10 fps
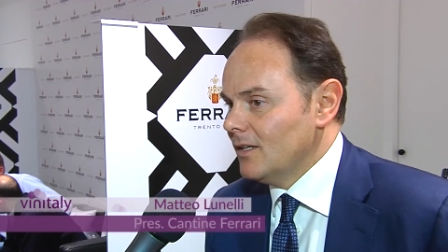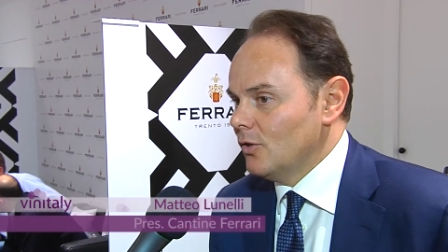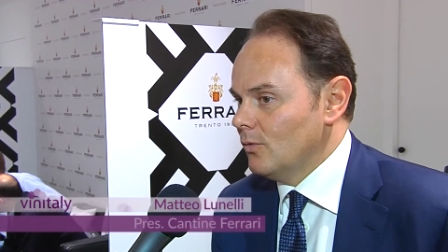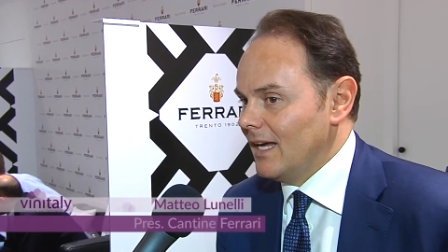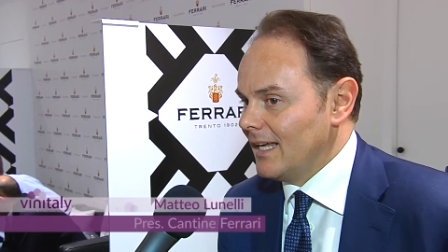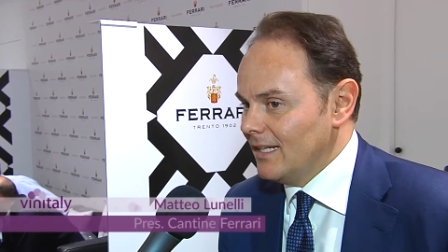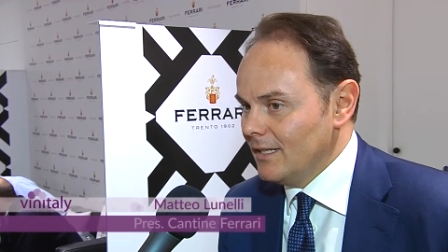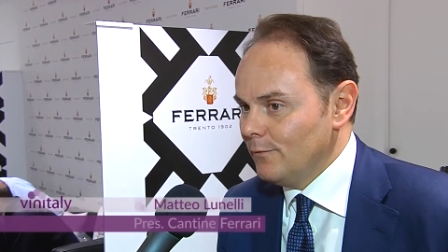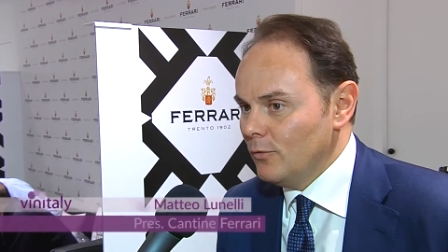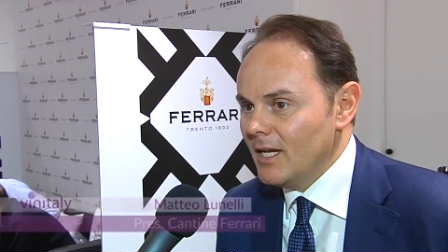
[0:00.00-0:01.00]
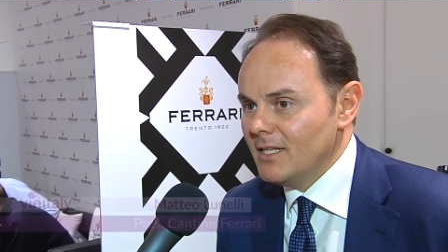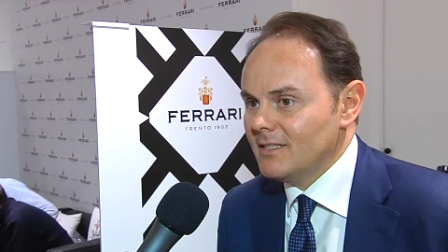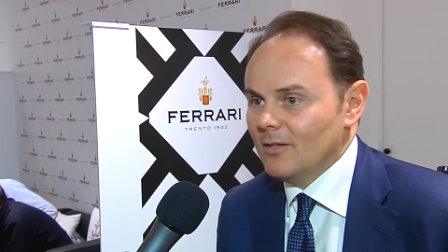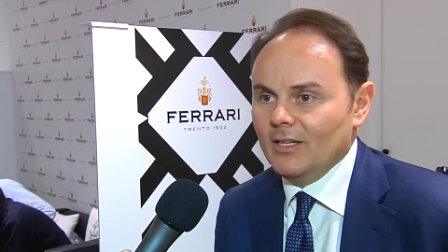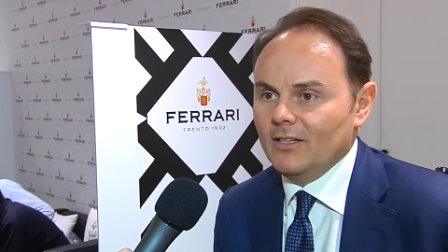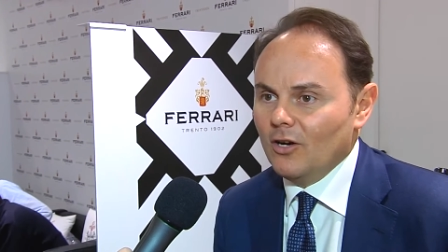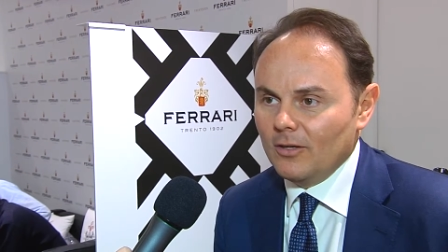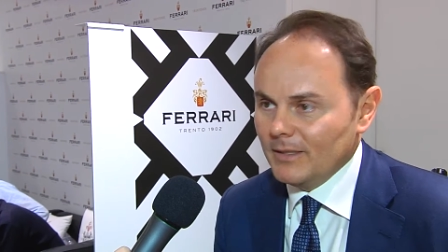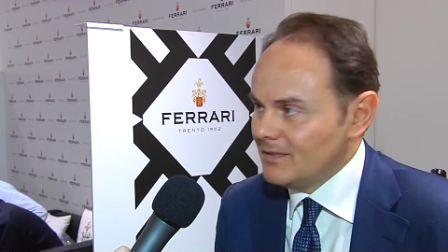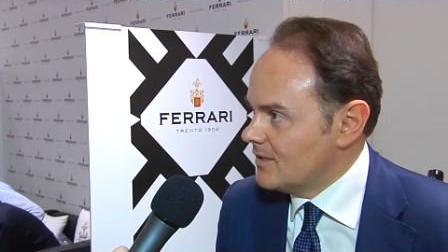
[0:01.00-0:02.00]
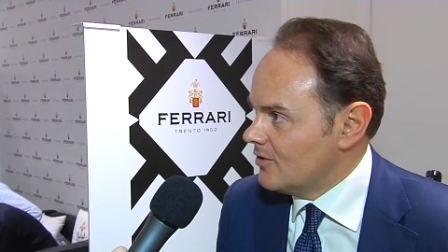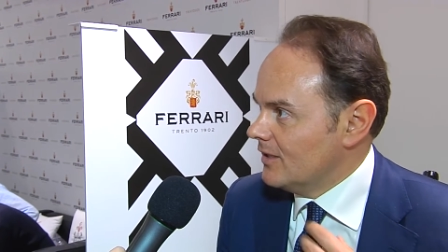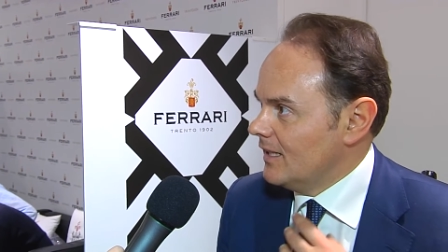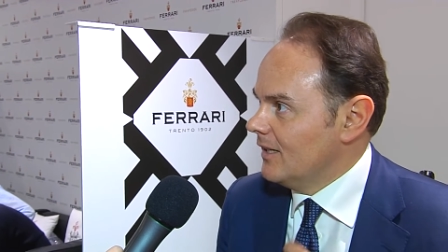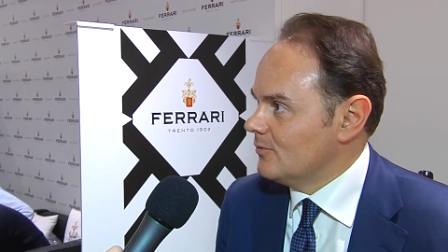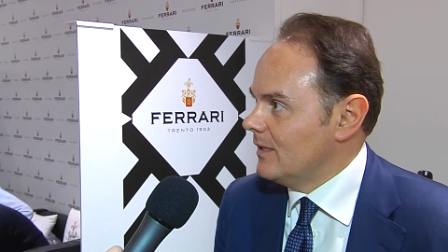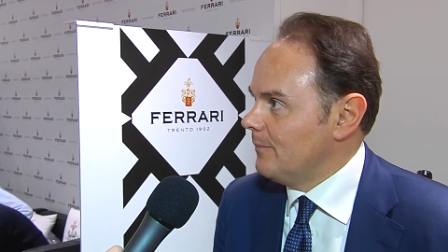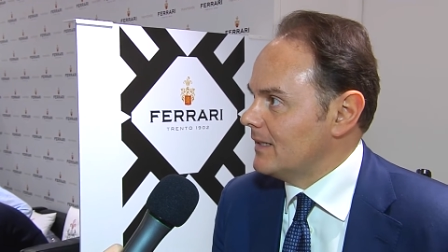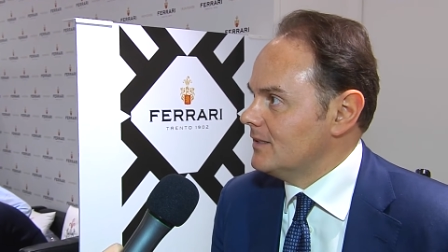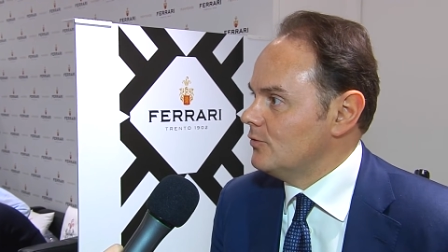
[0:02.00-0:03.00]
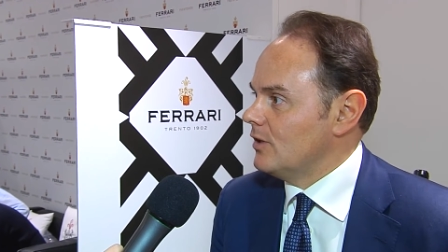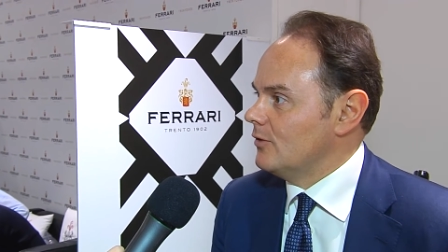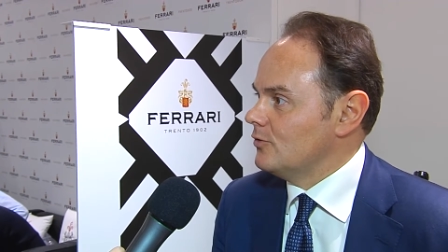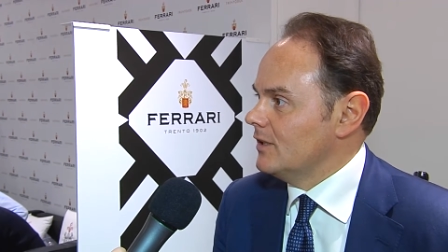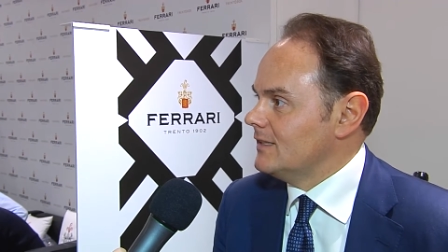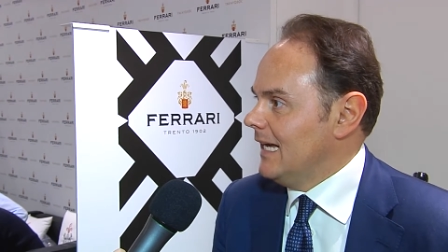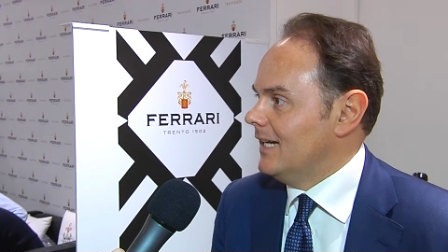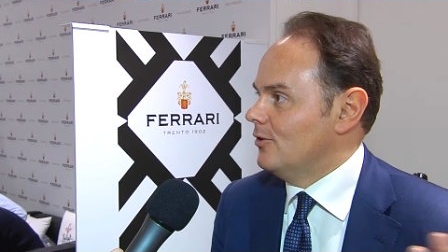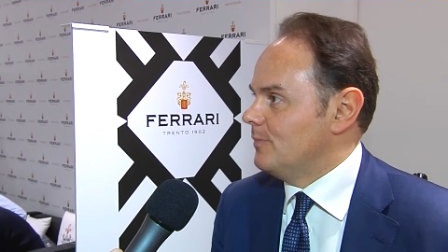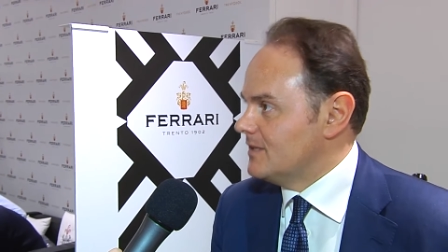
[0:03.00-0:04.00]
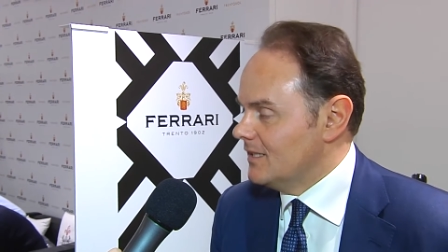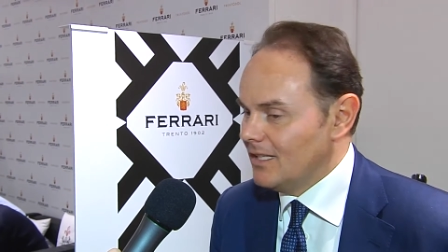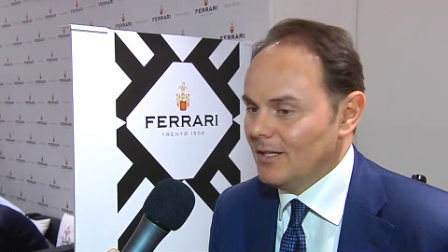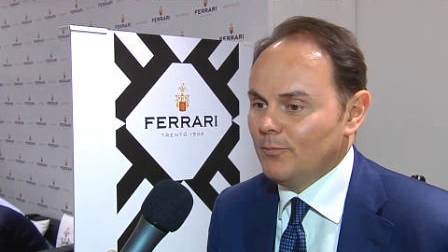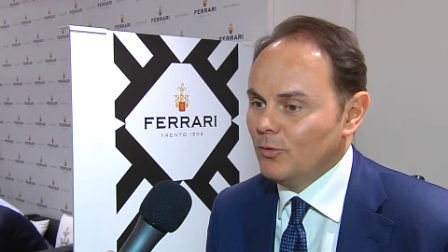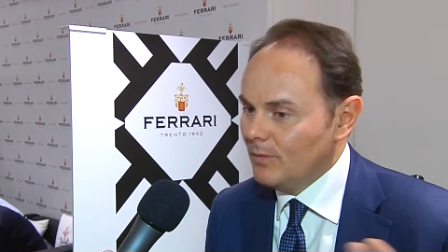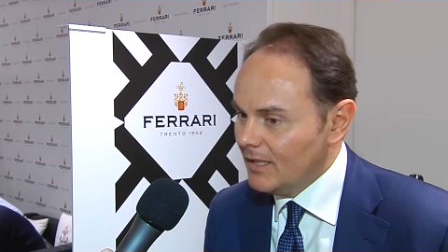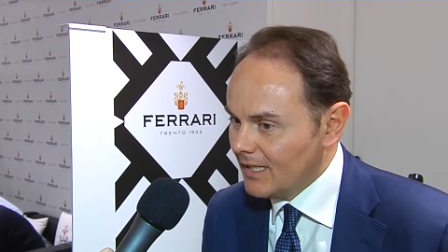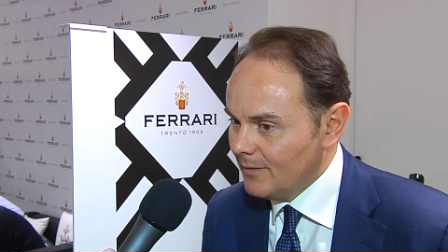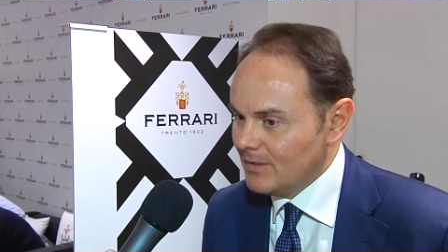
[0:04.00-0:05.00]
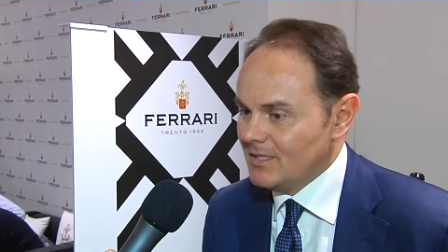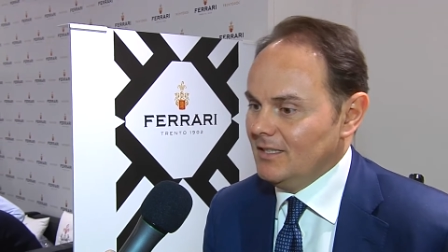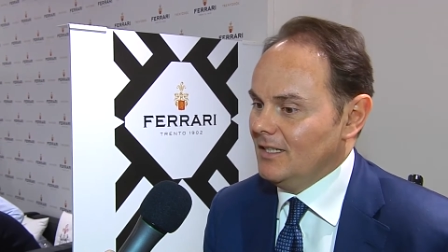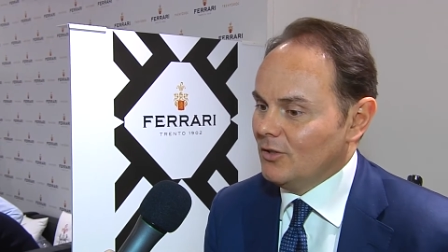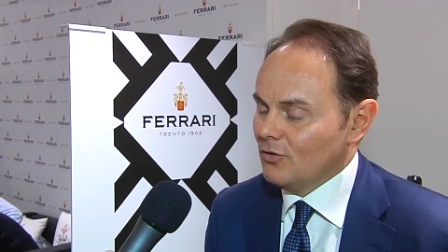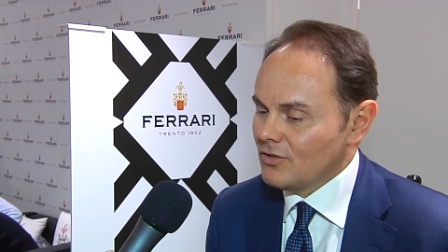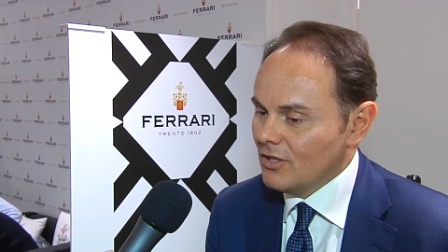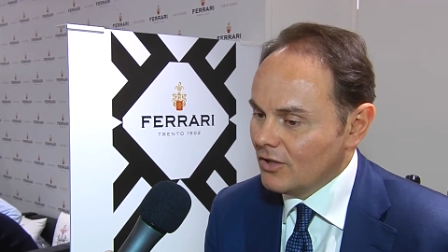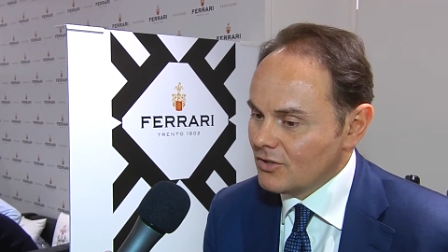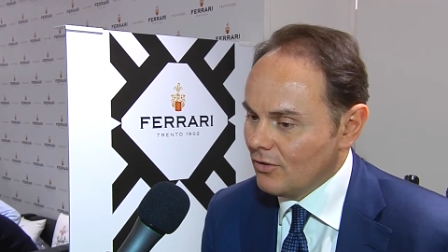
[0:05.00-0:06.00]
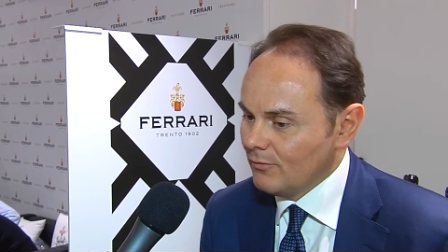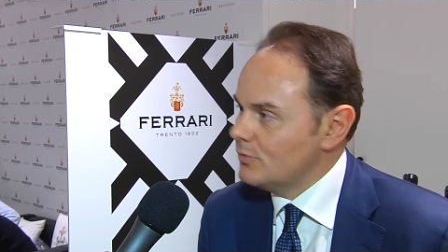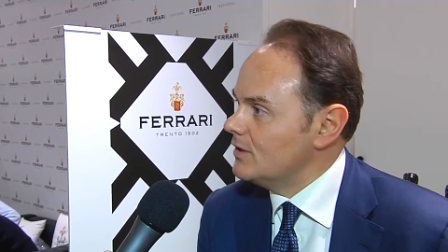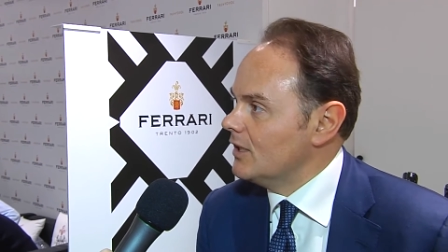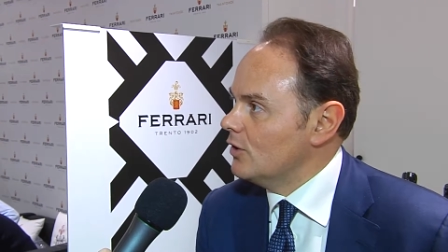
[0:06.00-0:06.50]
con una grande affluenza, un'enorme attenzione delle, da parte di tutte le autorità, con il Presidente della Repubblica, e il Presidente del Consiglio che sono venuti da